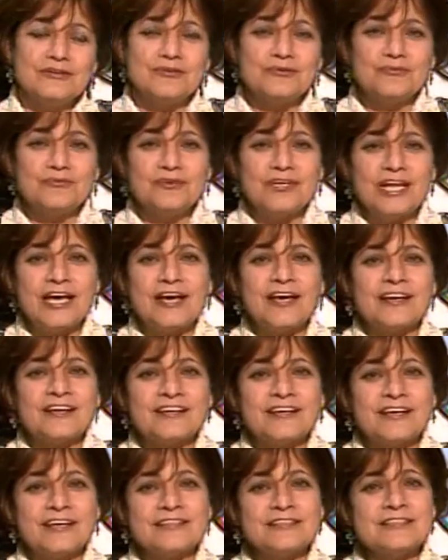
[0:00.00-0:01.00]
ولقى
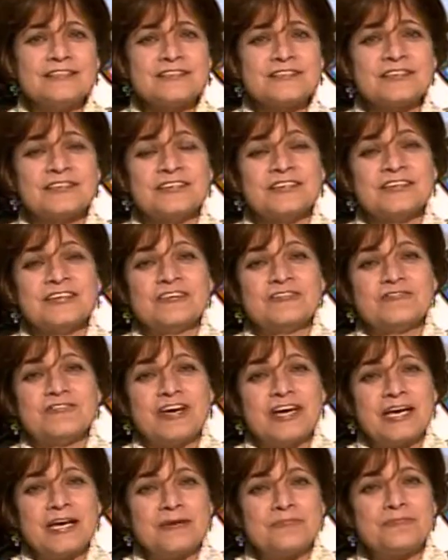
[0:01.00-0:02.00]
الكنز
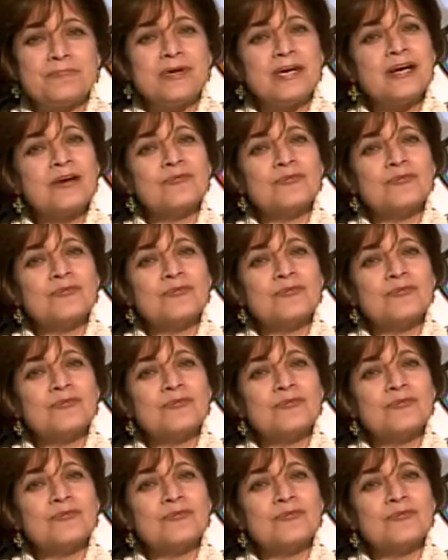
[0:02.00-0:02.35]
فخباه